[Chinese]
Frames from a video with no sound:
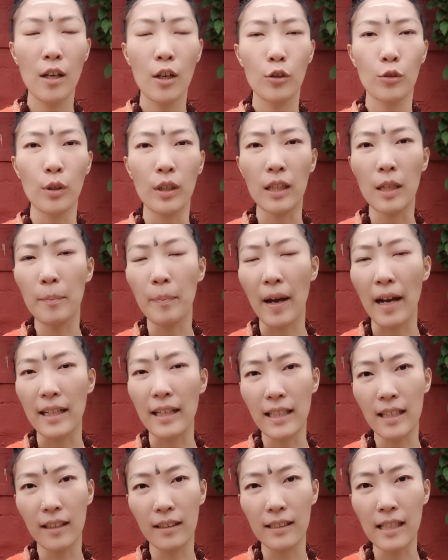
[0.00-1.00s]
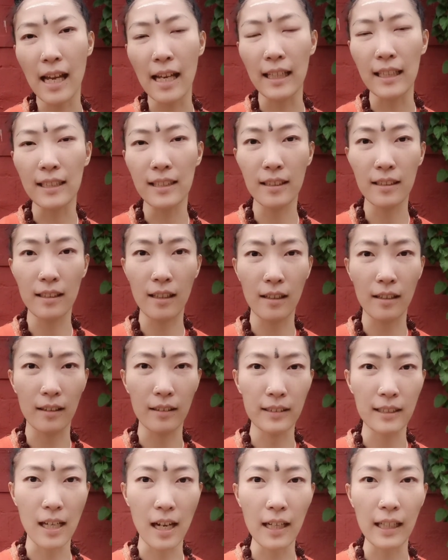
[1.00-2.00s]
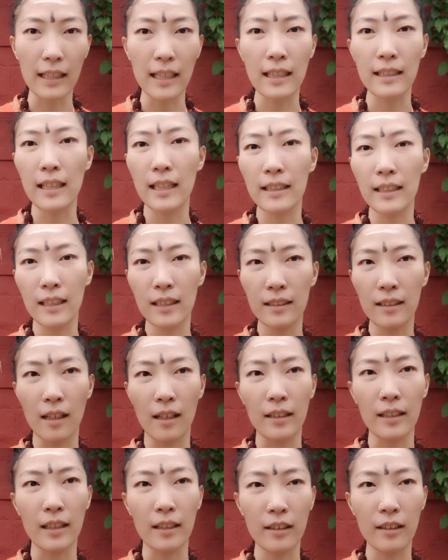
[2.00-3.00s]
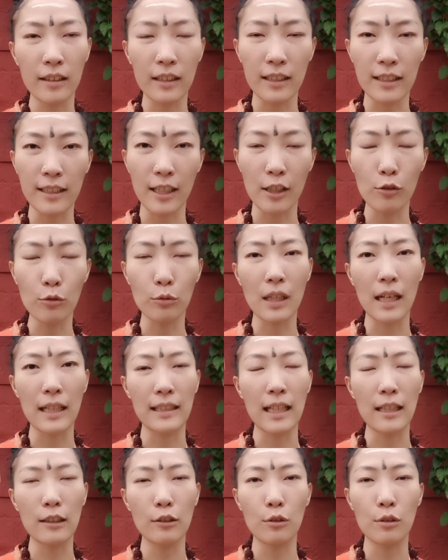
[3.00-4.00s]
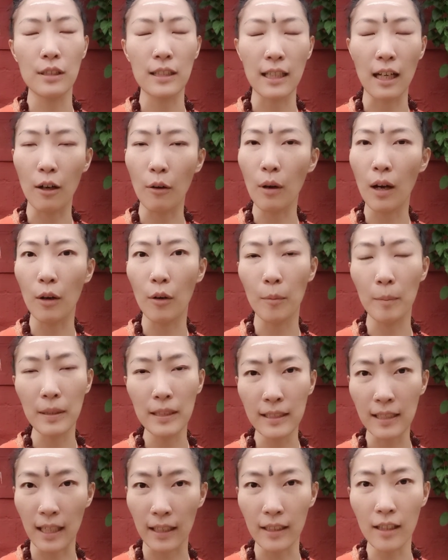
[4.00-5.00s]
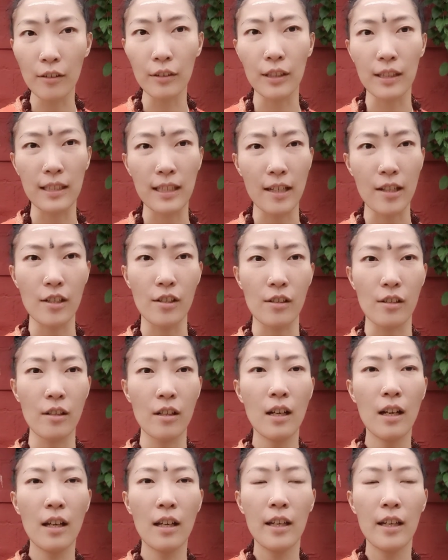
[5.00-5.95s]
所以呢，把这个再一次的讲给大家听呢，也可以协助大家去显化我们想要的现实。